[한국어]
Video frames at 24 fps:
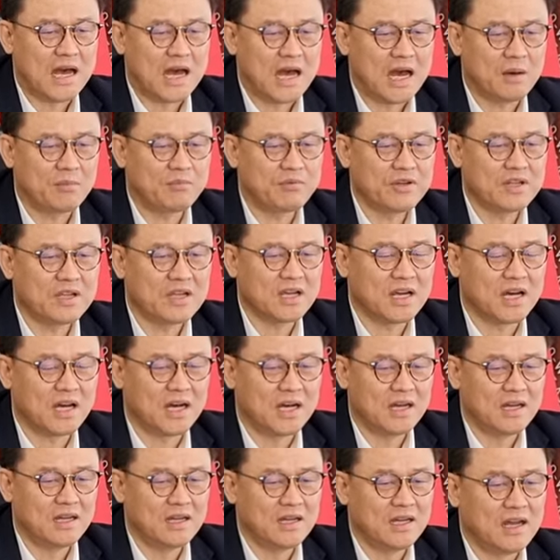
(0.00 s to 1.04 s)

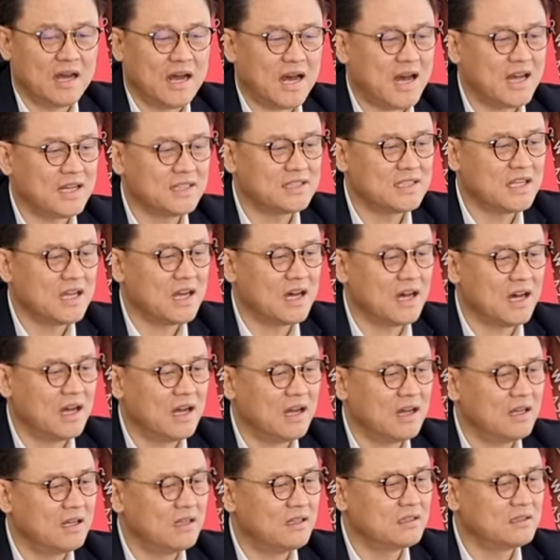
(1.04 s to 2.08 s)
아프리카, 아시아
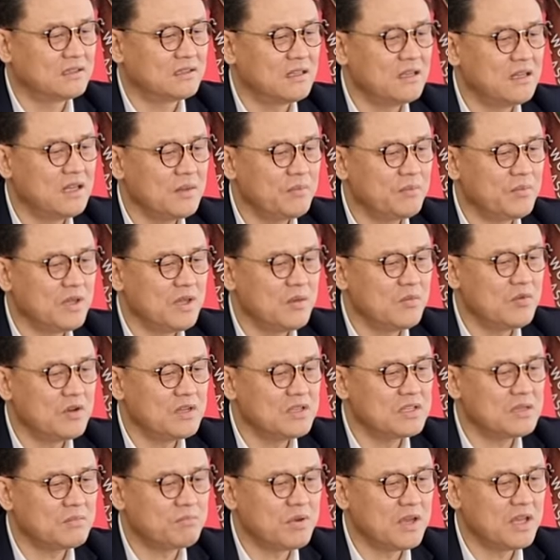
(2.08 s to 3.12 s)
설립
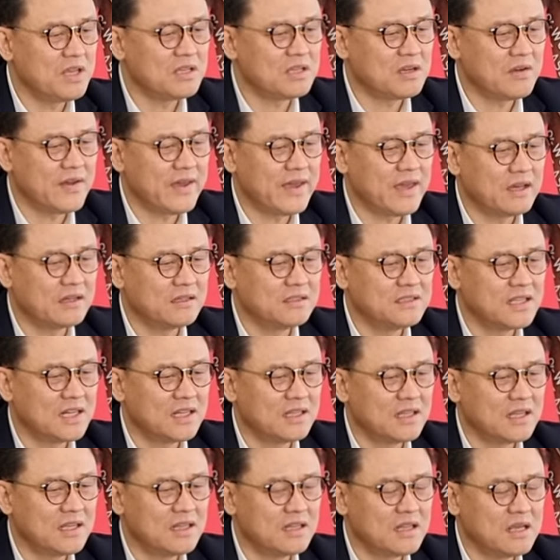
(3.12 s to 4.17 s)
임원 집행이사회
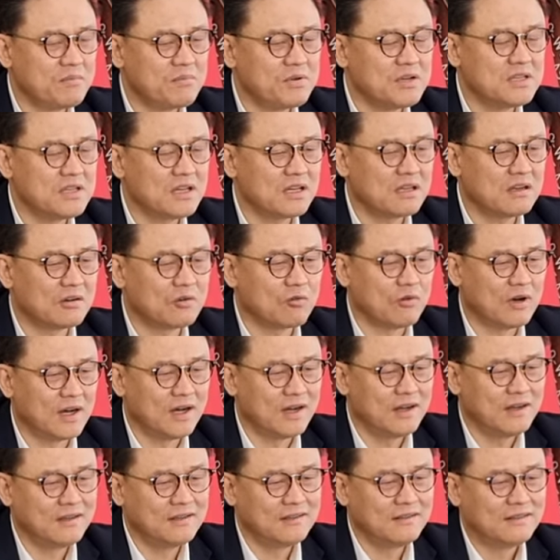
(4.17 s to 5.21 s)
의장단 대표
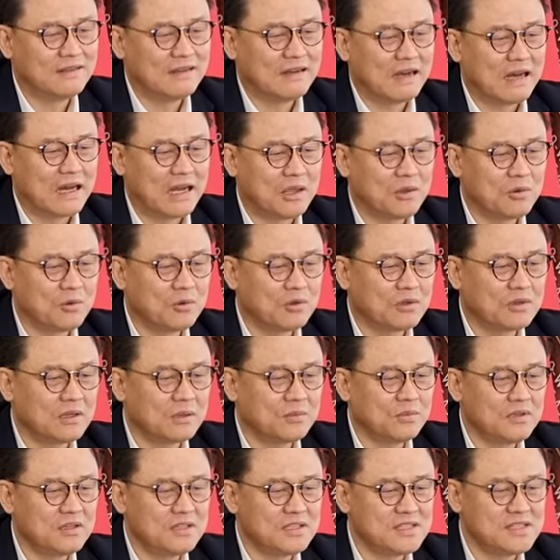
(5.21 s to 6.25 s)
자격과
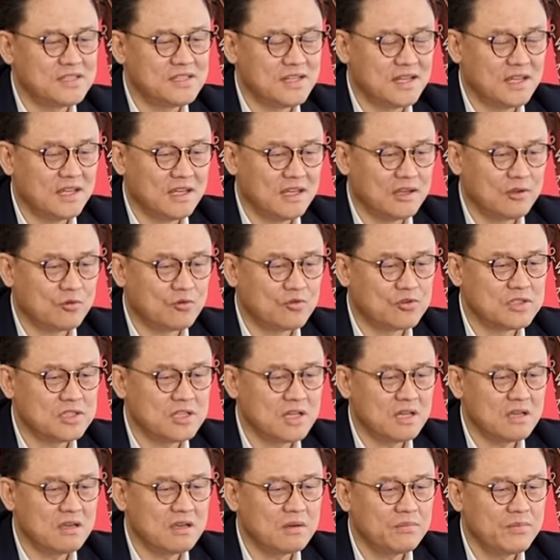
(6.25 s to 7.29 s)
IOWGCA
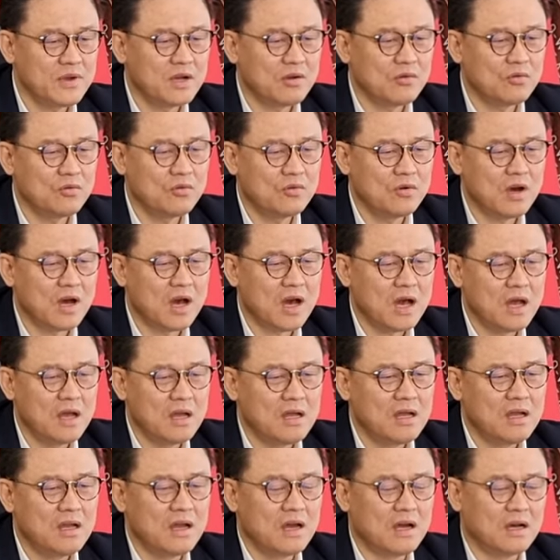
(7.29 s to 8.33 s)
국제협약 후
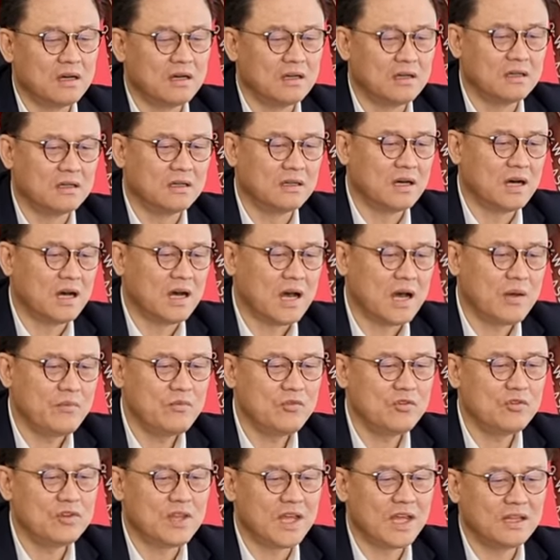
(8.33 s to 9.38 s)
어,
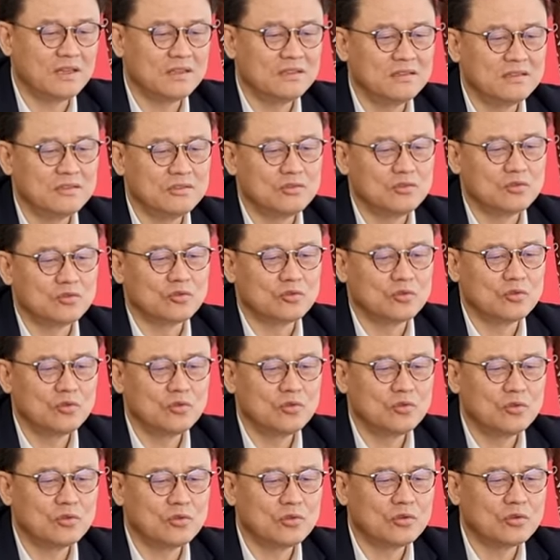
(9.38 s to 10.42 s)
합류된
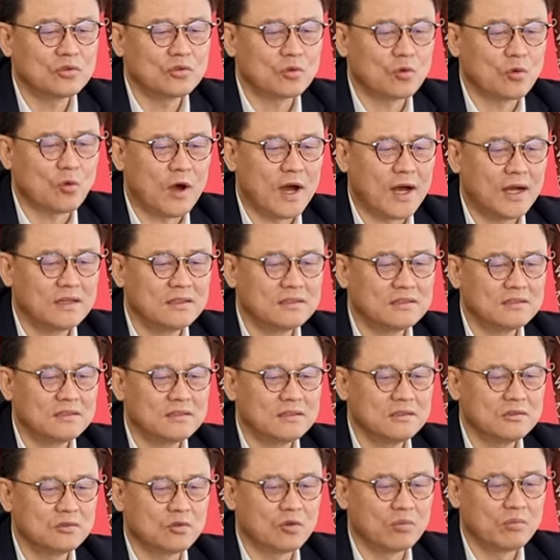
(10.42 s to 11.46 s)
중국
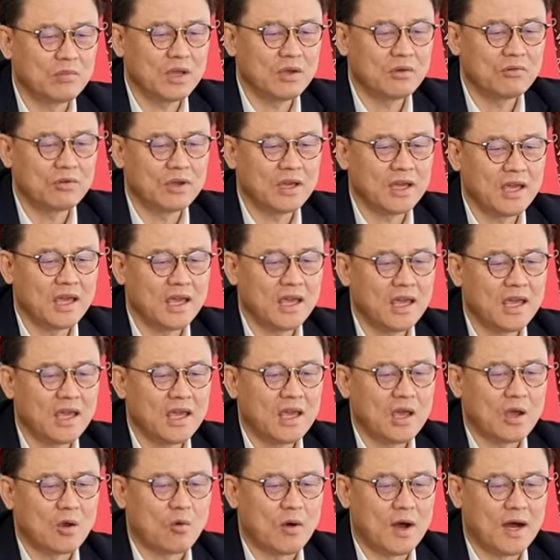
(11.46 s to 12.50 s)
광서 동맹국의
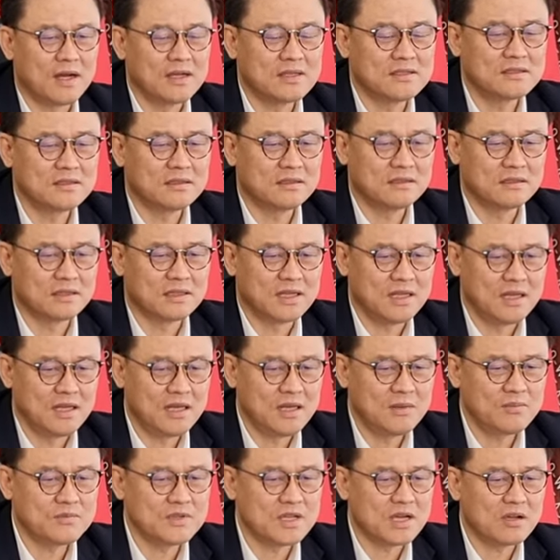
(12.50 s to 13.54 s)
광서
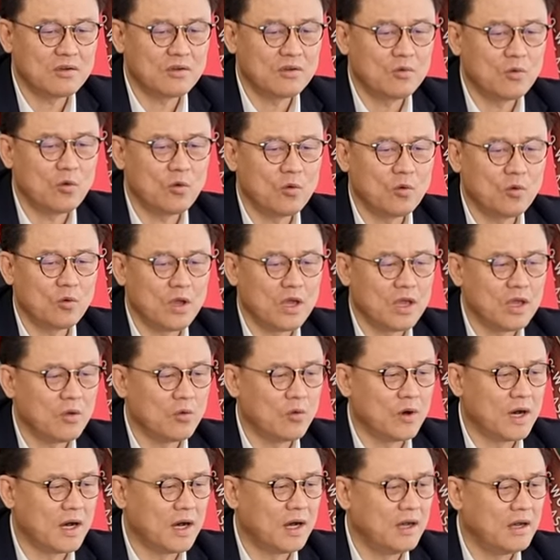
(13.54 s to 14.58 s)

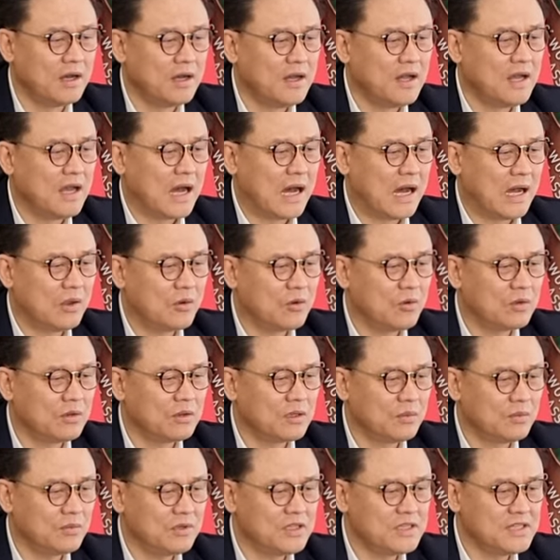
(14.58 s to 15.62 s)
길림상공회의와
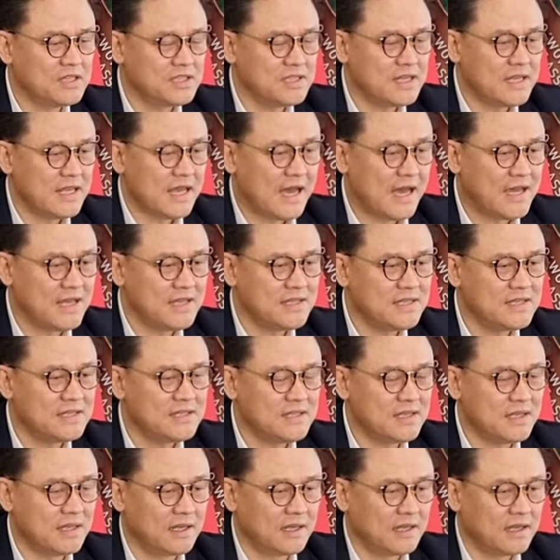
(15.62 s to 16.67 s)
IOWGCA
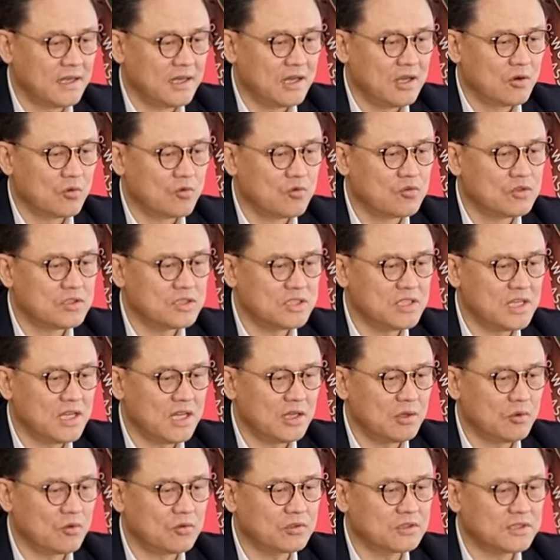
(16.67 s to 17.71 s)
IGC
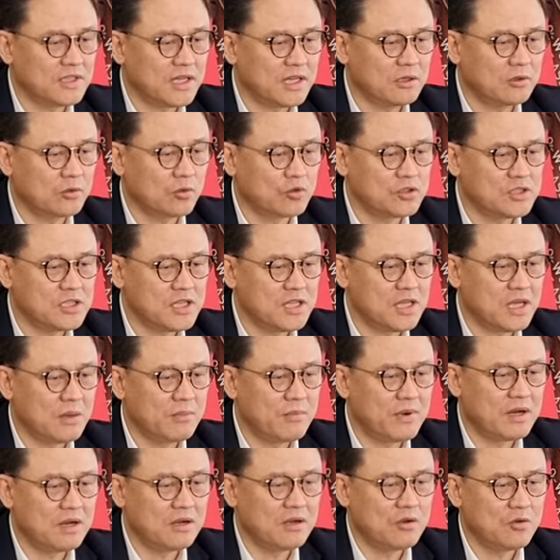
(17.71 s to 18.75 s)
국제 녹색 도시
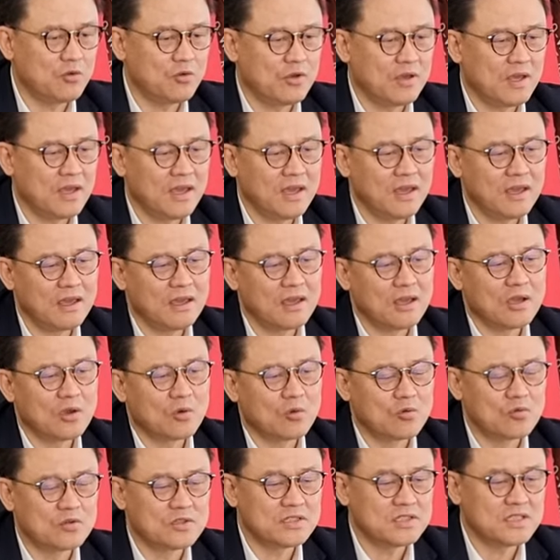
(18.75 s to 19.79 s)
개발을 위해
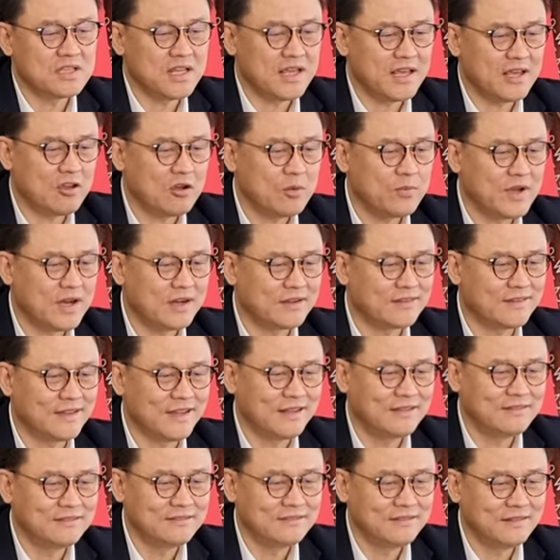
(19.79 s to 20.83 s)
국제
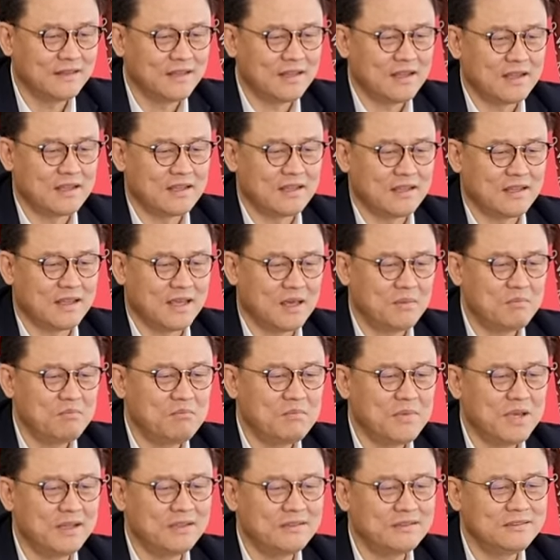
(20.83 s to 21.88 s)
협약된
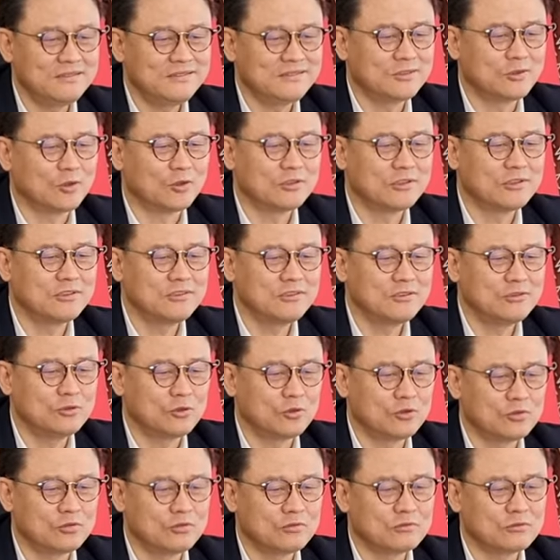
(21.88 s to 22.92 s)
엠벤 조선
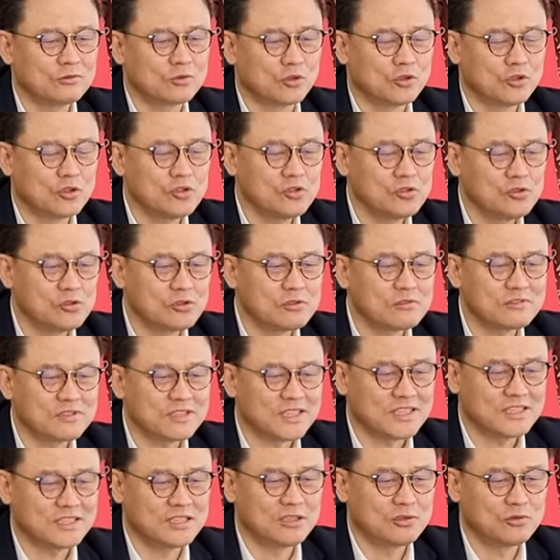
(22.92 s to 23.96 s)
조, 조선족
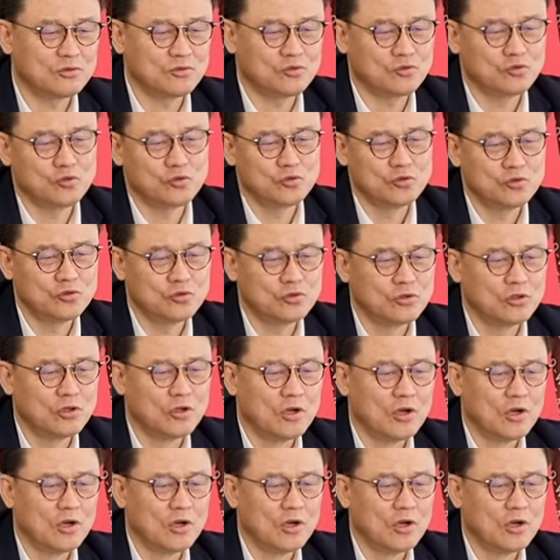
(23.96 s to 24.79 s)
자치주